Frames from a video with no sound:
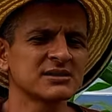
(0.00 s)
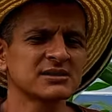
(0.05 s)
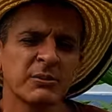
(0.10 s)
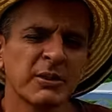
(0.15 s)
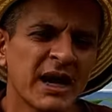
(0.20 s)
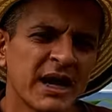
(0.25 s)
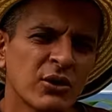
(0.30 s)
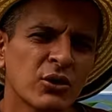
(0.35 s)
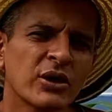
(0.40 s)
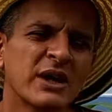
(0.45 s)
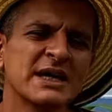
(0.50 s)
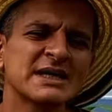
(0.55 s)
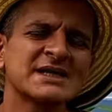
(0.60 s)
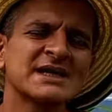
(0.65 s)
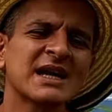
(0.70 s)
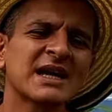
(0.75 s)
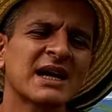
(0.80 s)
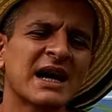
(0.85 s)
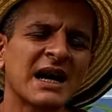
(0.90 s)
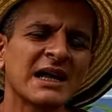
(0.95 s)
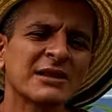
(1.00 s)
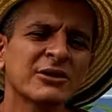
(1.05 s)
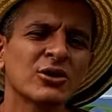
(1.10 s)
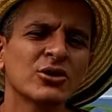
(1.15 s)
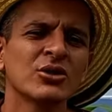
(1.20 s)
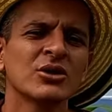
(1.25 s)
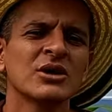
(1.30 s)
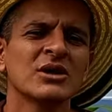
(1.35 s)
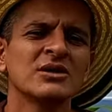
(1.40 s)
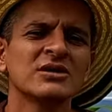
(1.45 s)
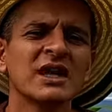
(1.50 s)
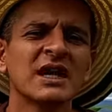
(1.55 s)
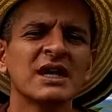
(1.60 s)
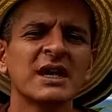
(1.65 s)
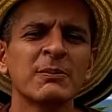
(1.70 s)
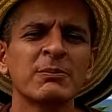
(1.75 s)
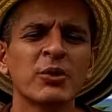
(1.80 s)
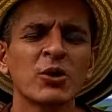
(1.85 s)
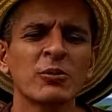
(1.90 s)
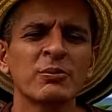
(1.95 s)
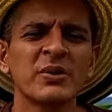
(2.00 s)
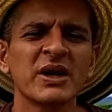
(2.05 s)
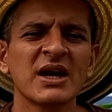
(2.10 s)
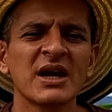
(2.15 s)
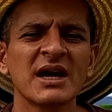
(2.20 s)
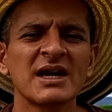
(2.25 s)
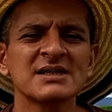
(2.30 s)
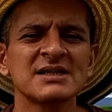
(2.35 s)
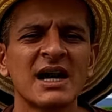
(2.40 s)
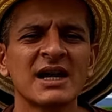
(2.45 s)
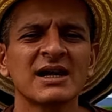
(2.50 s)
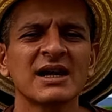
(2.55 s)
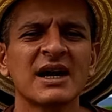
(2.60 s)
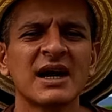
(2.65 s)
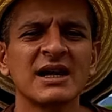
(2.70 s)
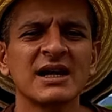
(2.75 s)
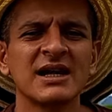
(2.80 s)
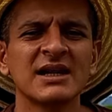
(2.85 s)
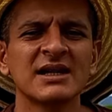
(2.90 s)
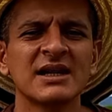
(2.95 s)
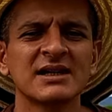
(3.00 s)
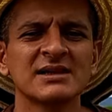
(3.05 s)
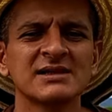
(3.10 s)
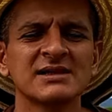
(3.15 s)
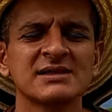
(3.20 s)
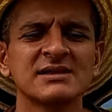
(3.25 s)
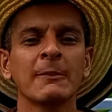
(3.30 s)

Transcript: Primero, este caldo tiene propiedades alcalinas